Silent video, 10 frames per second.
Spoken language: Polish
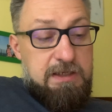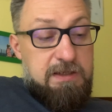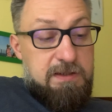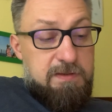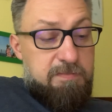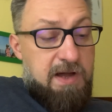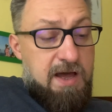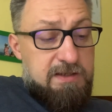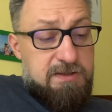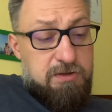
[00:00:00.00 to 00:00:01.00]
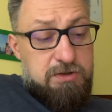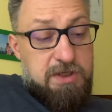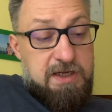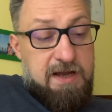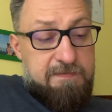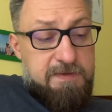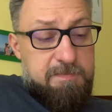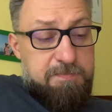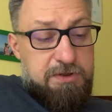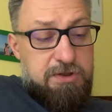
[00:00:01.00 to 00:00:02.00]
E, bardzo ciekawie
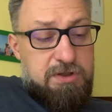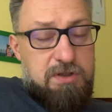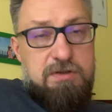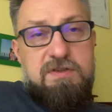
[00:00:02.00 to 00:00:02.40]
pisze o